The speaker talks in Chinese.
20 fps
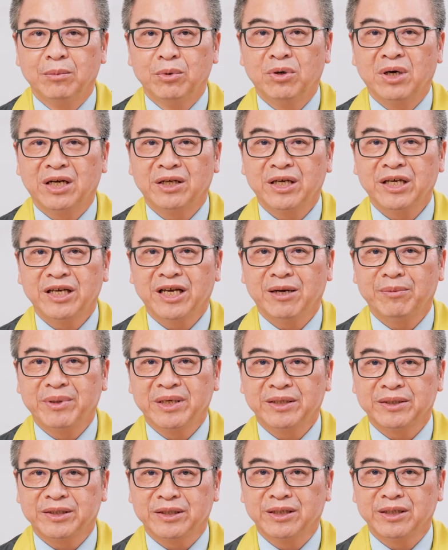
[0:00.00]
武汉肺炎的
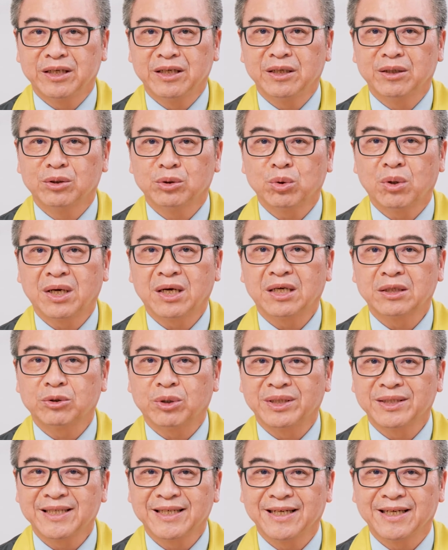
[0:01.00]
疫情已经拖到
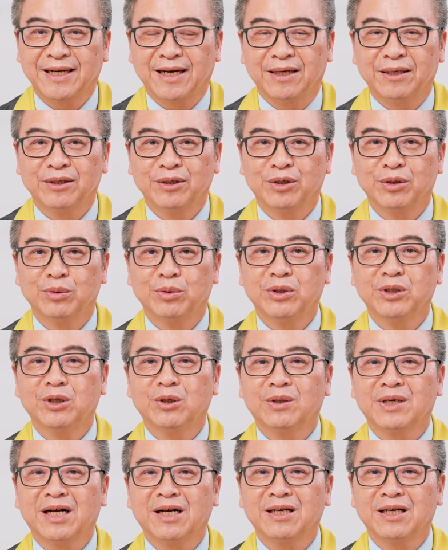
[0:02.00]
全世界，为了
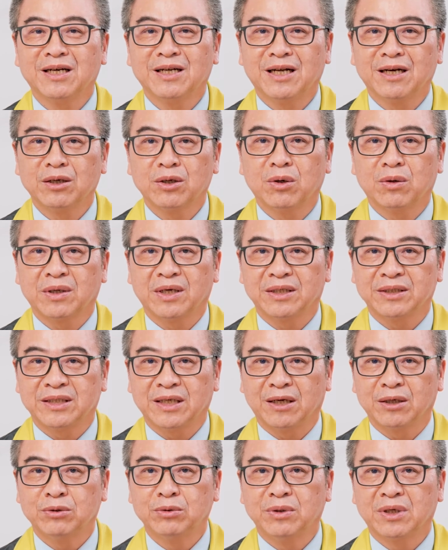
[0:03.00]
降低咱国内
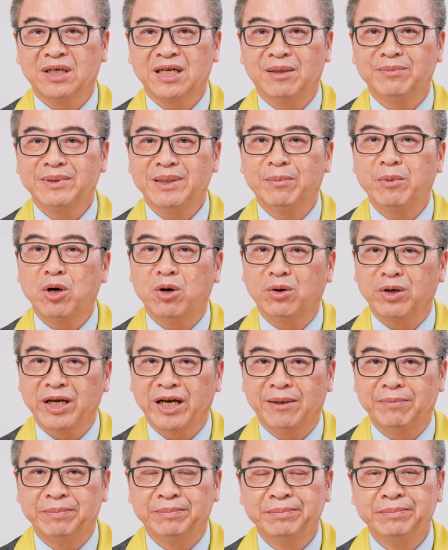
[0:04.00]
社区的感染风
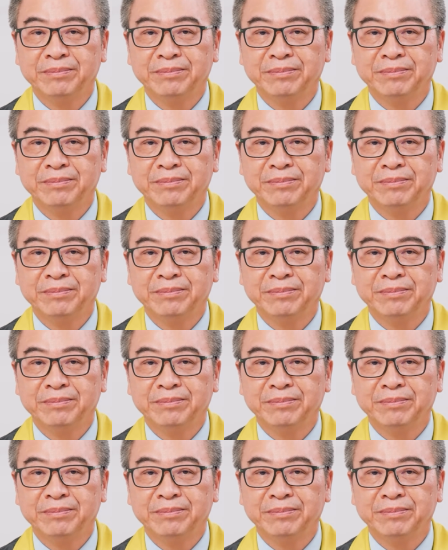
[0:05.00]
险，